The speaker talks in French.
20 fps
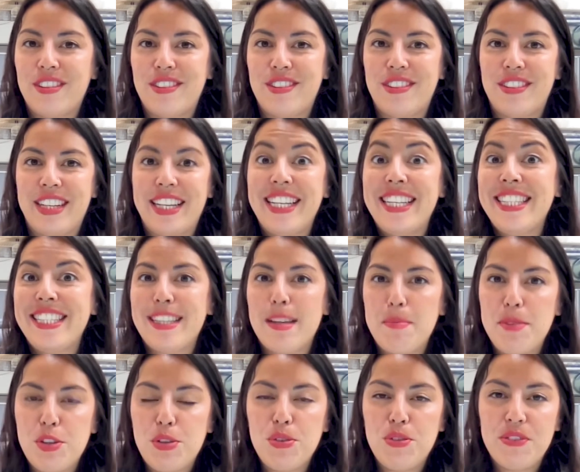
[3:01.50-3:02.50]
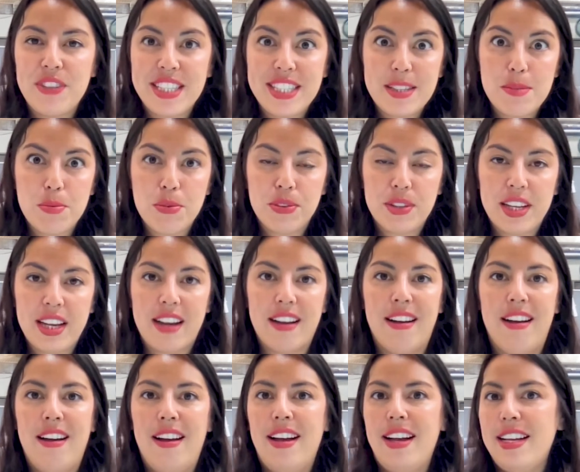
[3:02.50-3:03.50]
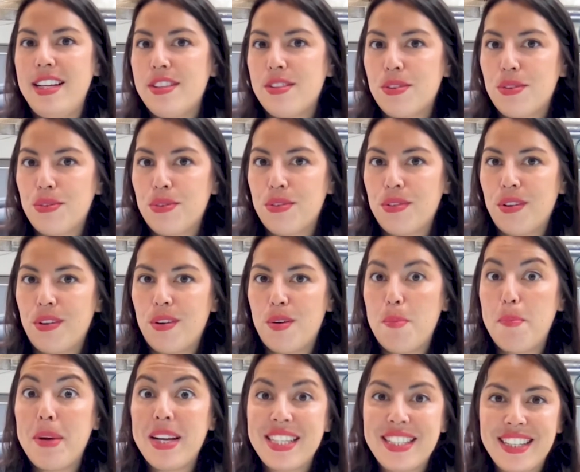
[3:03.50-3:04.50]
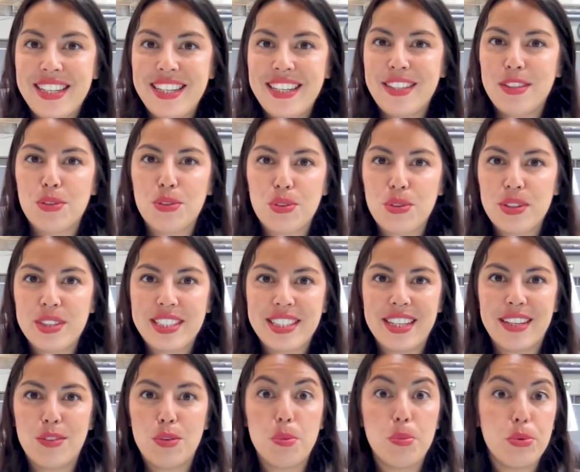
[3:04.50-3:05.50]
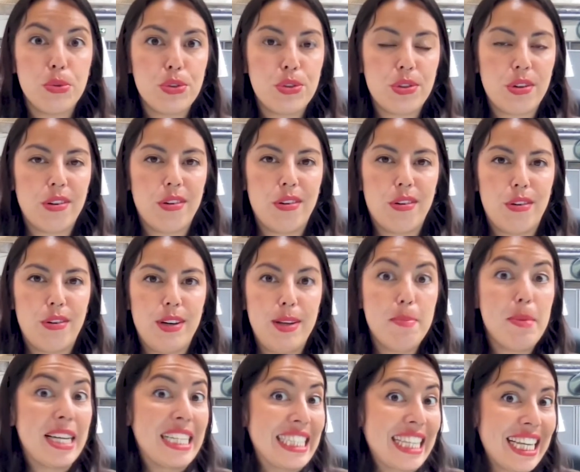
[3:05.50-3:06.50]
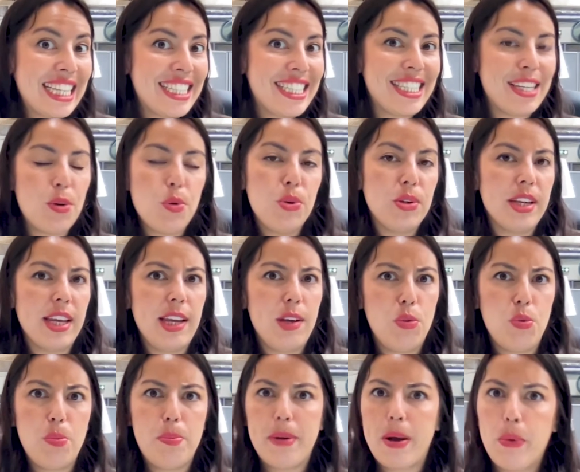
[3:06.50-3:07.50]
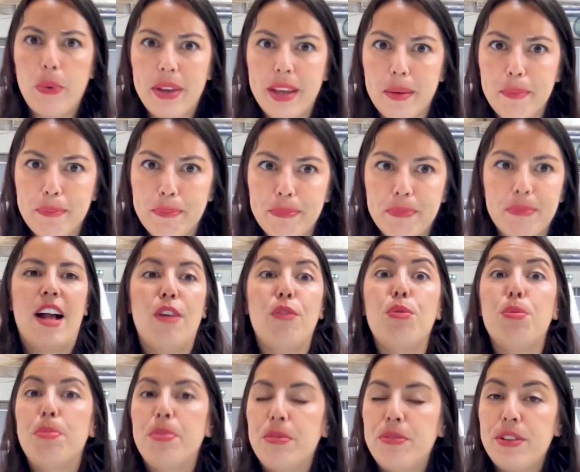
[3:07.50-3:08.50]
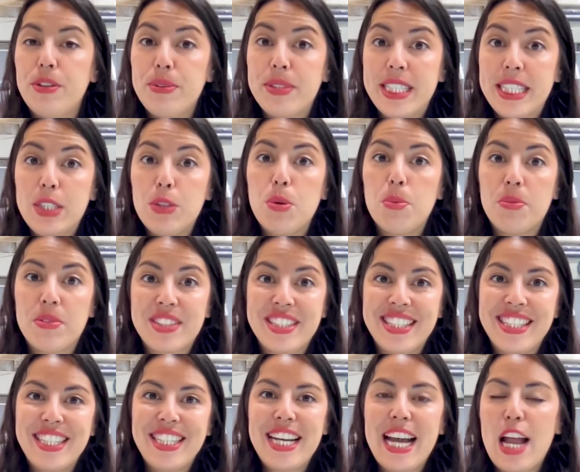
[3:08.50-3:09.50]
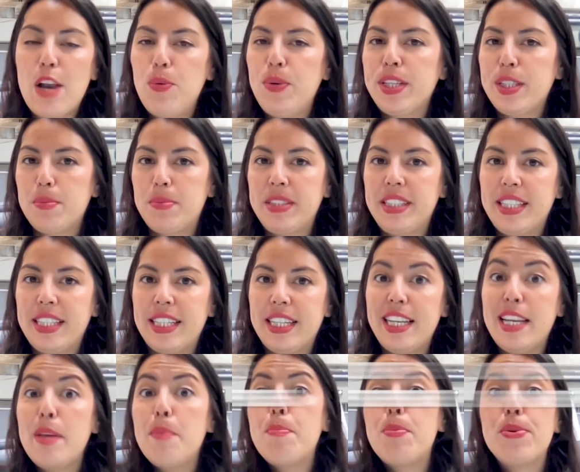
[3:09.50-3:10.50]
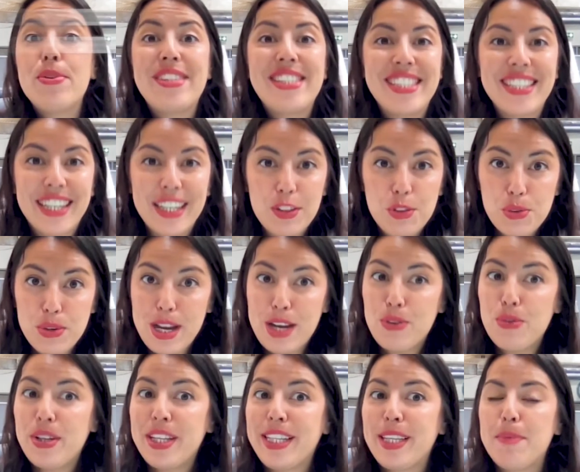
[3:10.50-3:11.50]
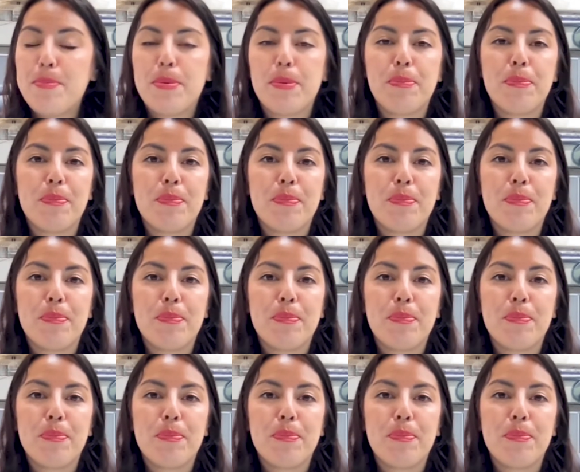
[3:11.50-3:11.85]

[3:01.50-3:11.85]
euh, et les habitudes vestimentaires, est-ce que euh, passer les entretiens d'embauche, euh, les baskets, c'est ok ou pas ok Vous pouvez aussi commencer à lui expliquer les petits rituels de l'équipe.